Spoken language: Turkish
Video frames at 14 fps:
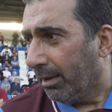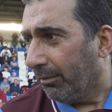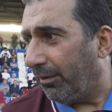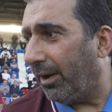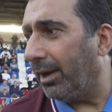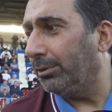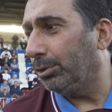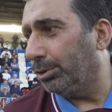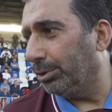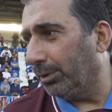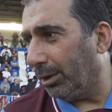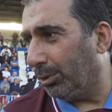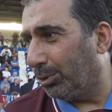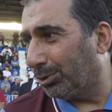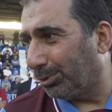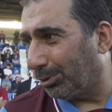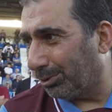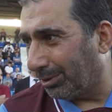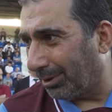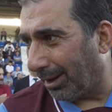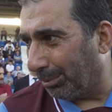faiz yükünden
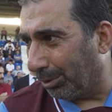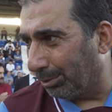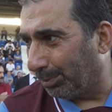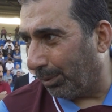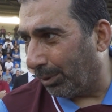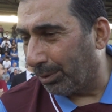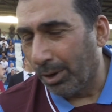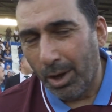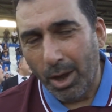kurtuldu Trabzonspor.